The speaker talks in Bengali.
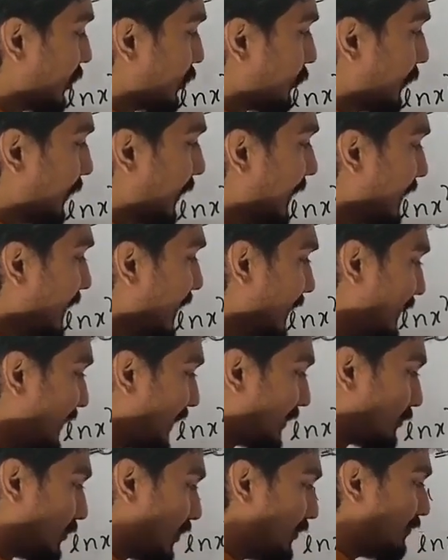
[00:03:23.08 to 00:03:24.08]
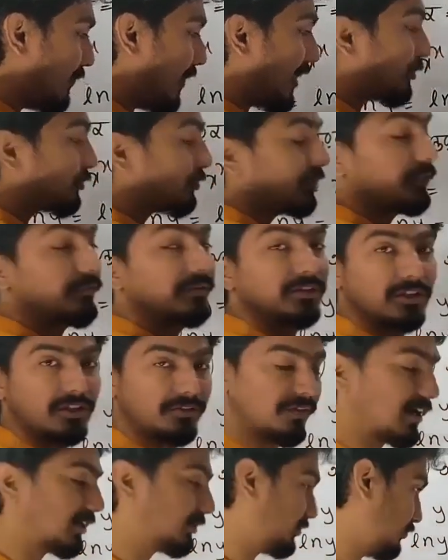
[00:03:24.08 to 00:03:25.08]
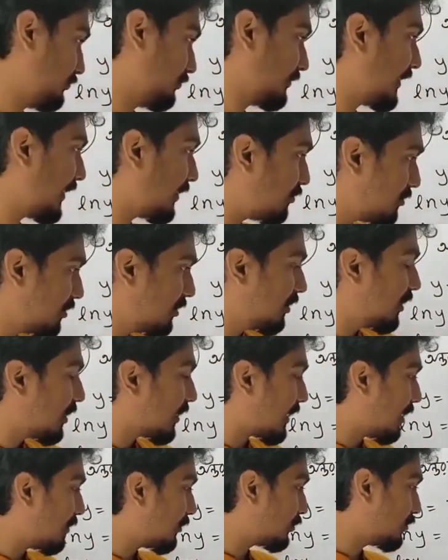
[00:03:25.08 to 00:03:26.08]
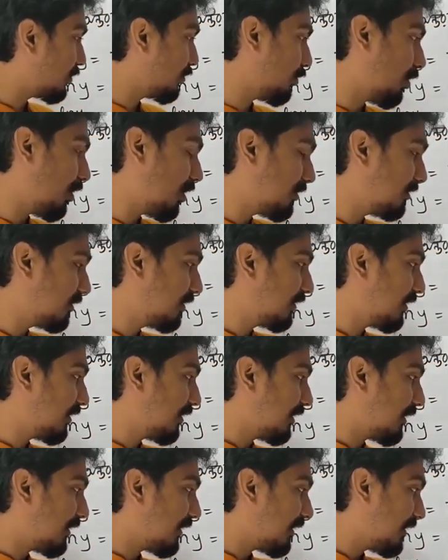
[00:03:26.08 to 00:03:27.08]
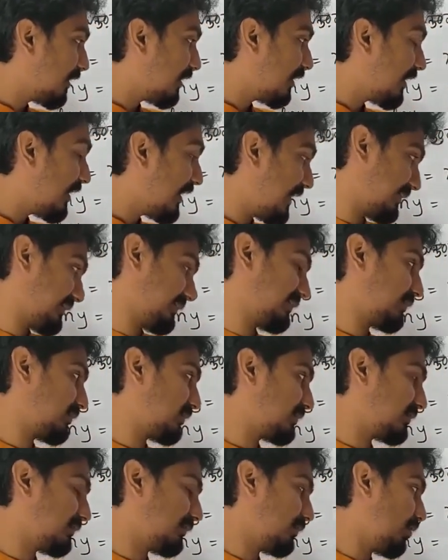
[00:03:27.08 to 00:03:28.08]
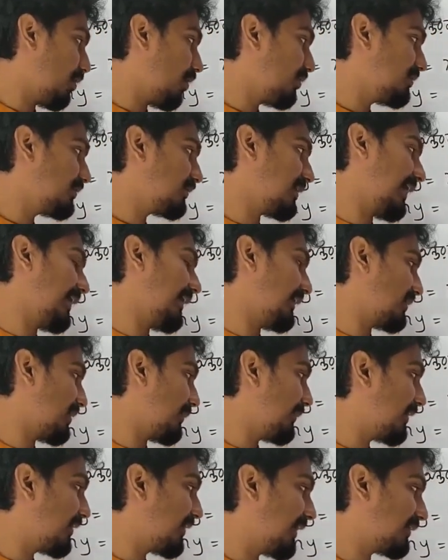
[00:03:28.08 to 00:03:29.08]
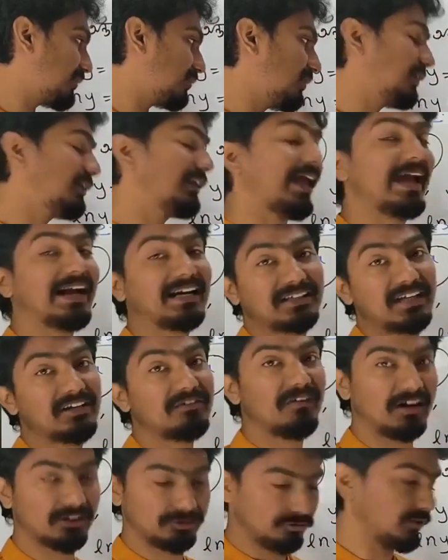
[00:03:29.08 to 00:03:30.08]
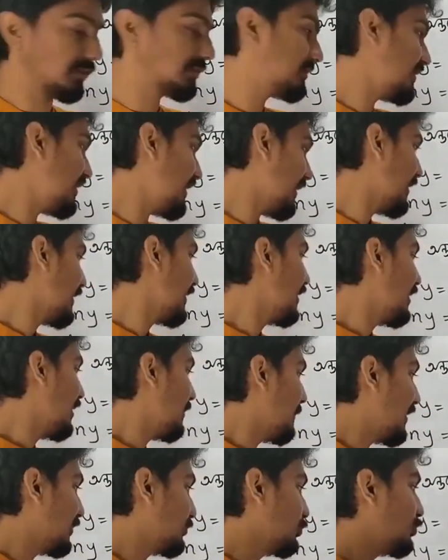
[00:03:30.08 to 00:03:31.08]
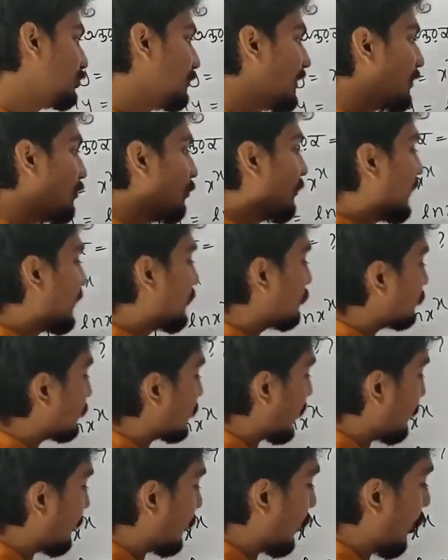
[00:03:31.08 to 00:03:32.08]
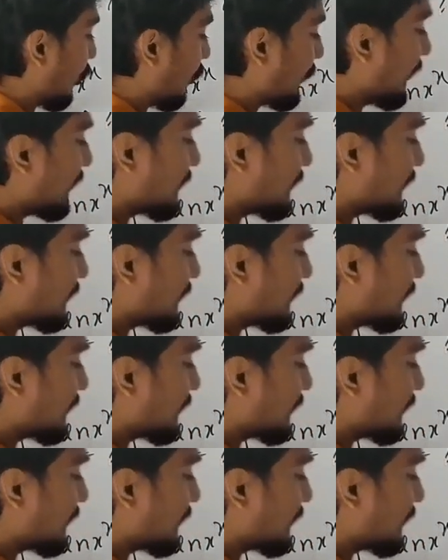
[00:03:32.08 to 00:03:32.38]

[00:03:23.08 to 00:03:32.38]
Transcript: তো এটা কিন্তু অ্যাকচুয়ালি ফাংশনের ভিতরে ফাংশন কেন কারণ হচ্ছে লন এক্স লন সাইন এক্স তার মানে এখানে অ্যাকচুয়ালি এখানে একটাই ফাংশন আছে হ্যাঁ বা যদি তোমায় কখন এরকম দিতাম লন